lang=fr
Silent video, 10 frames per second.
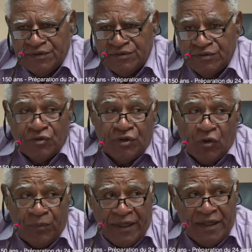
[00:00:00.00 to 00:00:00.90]
surtout
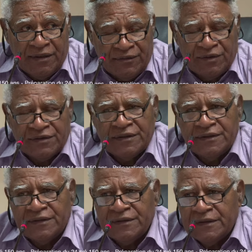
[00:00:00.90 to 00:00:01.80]
européen. Hein. donc,
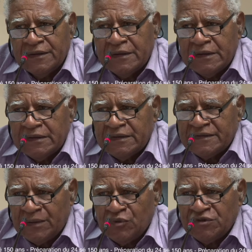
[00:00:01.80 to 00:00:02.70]

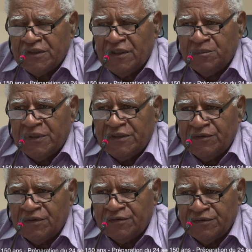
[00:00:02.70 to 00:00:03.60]
s'imposer dans le pays.
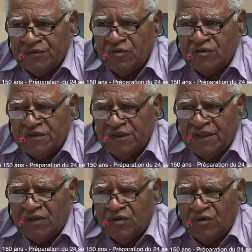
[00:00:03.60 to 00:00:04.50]
Donc ils ont
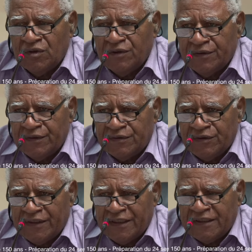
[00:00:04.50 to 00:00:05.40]
considéré que,
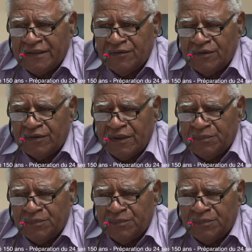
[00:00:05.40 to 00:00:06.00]
le, Kanaki, donc à